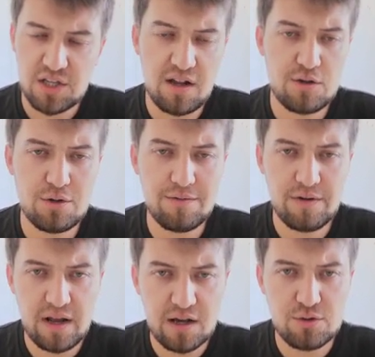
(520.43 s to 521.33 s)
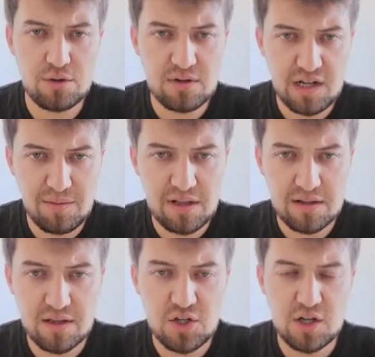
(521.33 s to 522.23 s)
rejenerasyon ve reaksiyon
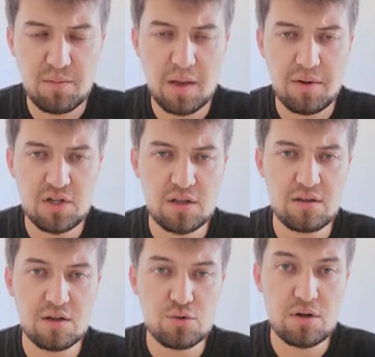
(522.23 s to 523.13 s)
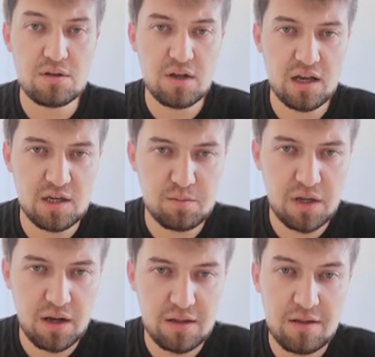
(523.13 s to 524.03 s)
denemeleri de çıkmaya başladıktan sonra
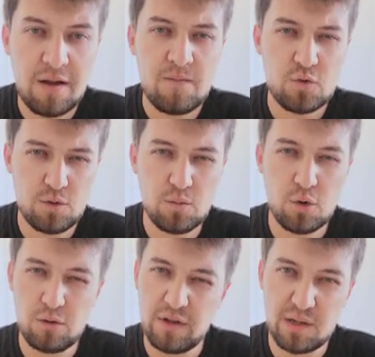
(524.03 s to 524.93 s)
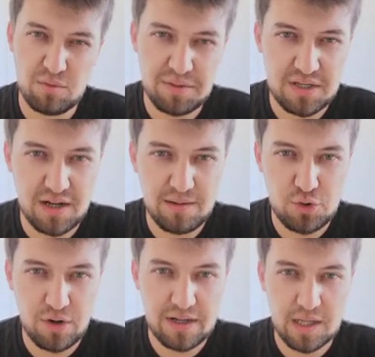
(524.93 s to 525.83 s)
takipte kalın. Tüm konuları bir
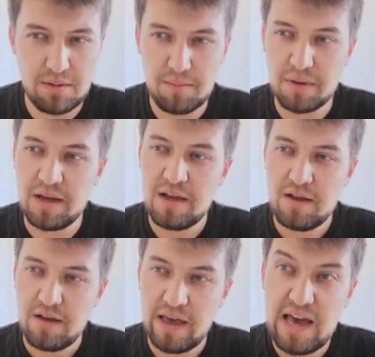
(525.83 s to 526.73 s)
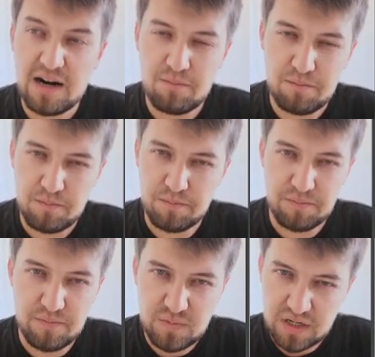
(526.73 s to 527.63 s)
bitirelim şöyle tamam mı? Eğer
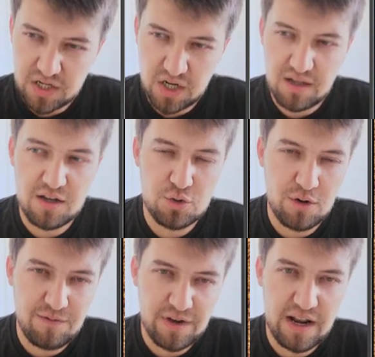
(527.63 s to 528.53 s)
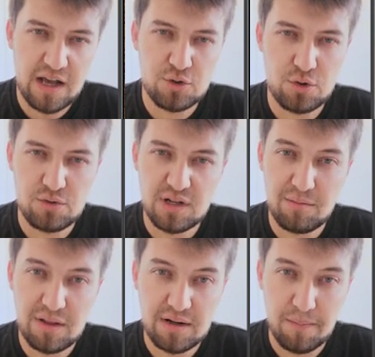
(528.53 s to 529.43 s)
rejenerasyon ve reaksiyon
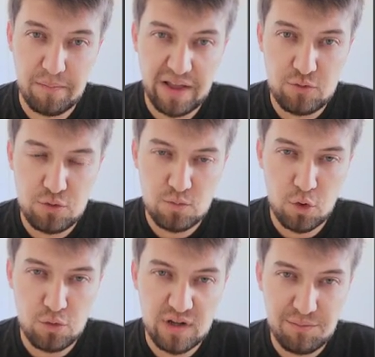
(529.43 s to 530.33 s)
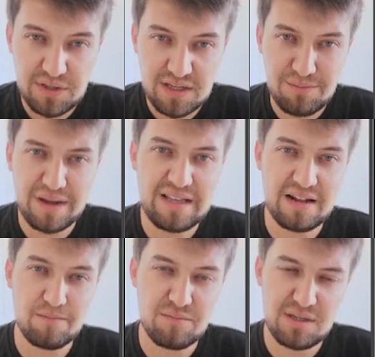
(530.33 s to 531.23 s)
denemeleri ben tüm konuları
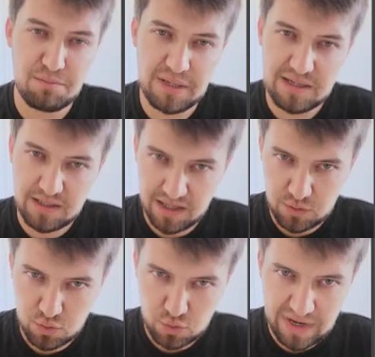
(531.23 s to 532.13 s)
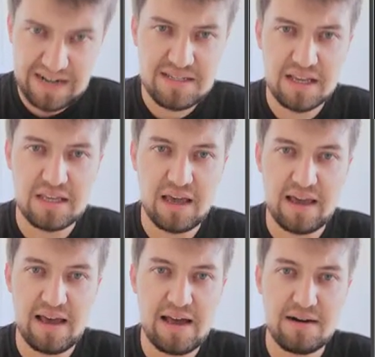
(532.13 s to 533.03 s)
bitirmeden biz piyasaya sürersek
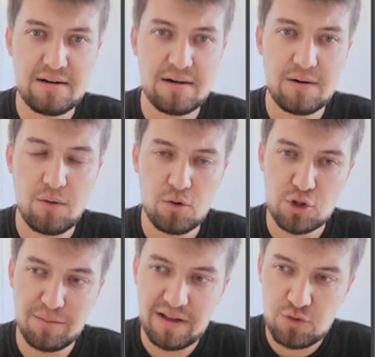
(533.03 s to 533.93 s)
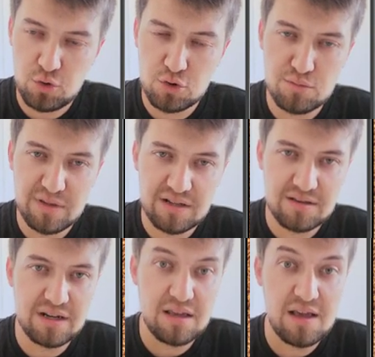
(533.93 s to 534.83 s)
eğer o zaman
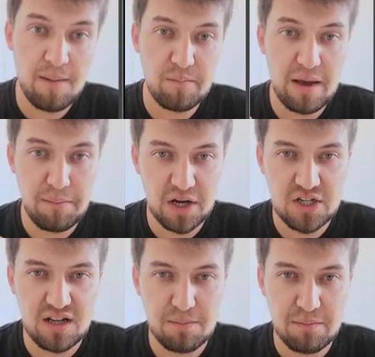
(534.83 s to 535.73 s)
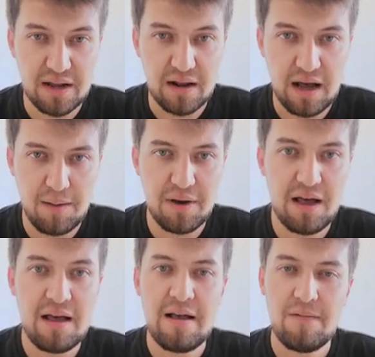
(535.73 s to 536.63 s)
çözümlerini direkt yapmaya başlarım ben.
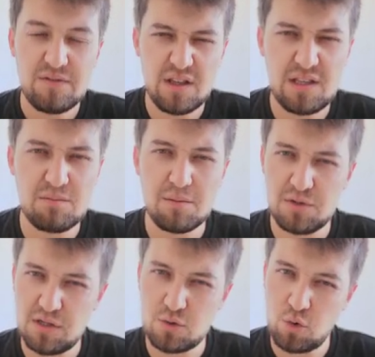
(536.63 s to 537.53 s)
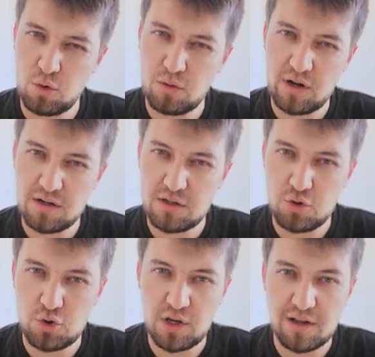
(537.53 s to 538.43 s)
Ama dediğim gibi siz
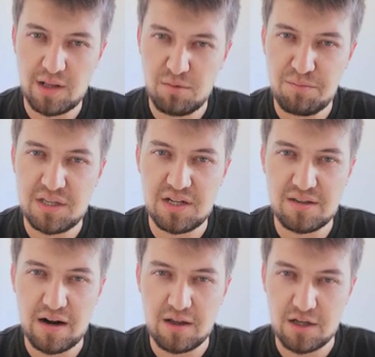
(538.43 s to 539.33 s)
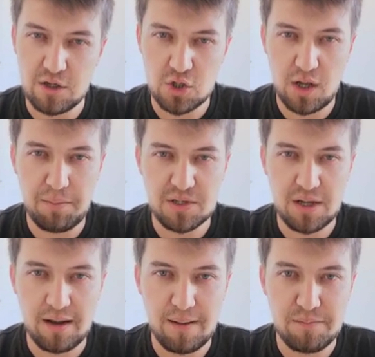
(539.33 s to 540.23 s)
konularınızı şu şekilde bir bitirin arkadaşlar. Sapa
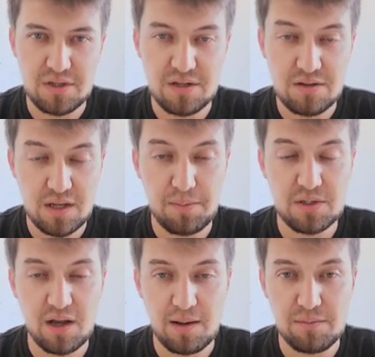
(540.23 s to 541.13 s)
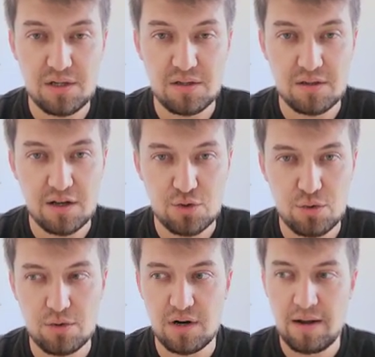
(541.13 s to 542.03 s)
sağlam bitirin. Sapa sağlam bitirdikten
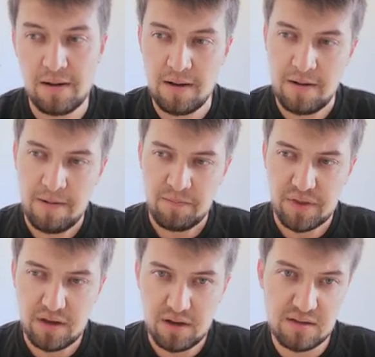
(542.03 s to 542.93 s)
sonra e,